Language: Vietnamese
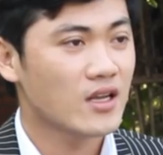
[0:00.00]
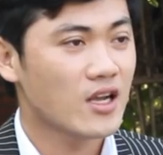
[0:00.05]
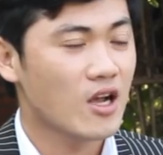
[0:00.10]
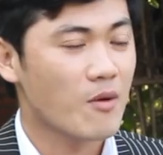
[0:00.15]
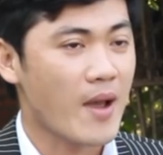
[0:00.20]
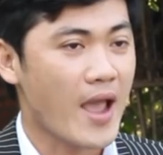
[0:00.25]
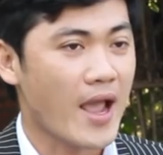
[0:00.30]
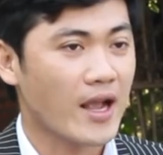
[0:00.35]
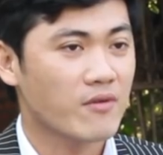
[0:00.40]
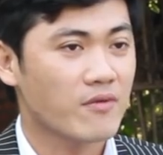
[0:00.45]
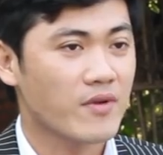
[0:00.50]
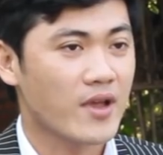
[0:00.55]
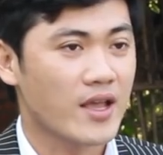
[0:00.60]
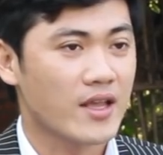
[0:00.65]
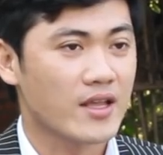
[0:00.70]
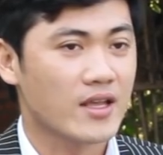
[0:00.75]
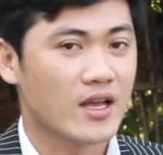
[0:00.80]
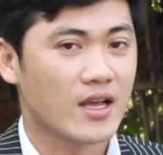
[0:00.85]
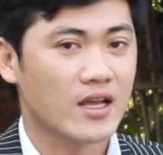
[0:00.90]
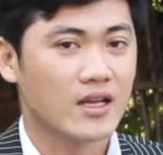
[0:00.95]
kiến thức cơ
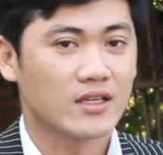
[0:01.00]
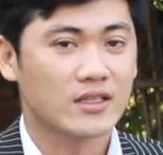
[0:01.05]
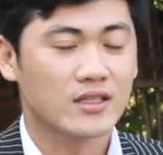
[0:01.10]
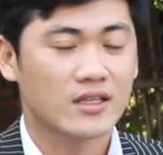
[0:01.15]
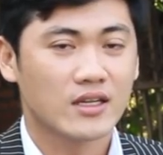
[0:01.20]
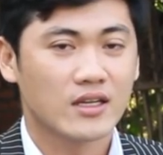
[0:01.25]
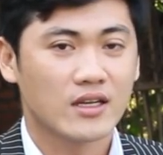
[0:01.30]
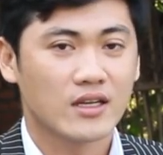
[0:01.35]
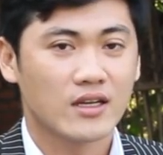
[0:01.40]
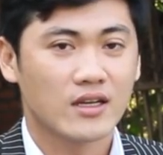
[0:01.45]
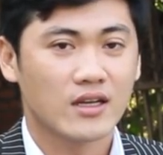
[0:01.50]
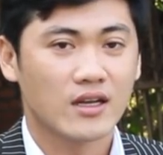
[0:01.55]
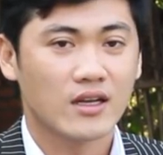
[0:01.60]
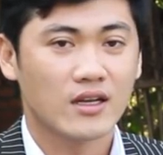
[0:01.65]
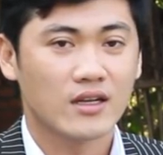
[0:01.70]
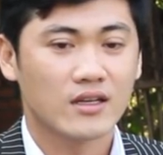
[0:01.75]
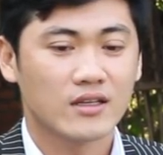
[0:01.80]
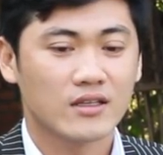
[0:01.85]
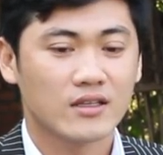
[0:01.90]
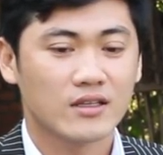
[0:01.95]
bản về À,
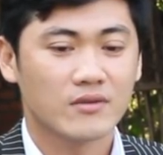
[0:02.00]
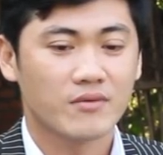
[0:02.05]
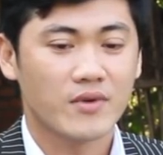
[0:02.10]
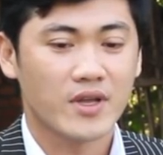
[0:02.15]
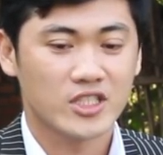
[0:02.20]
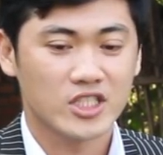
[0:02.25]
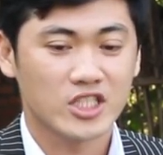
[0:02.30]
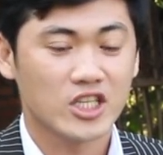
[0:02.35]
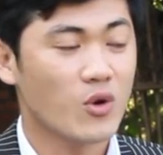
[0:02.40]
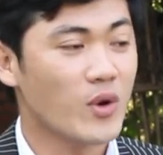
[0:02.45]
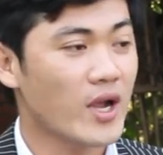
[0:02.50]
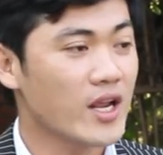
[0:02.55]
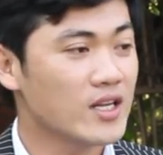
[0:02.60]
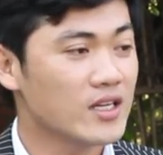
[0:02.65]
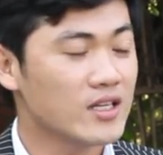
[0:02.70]
à về sân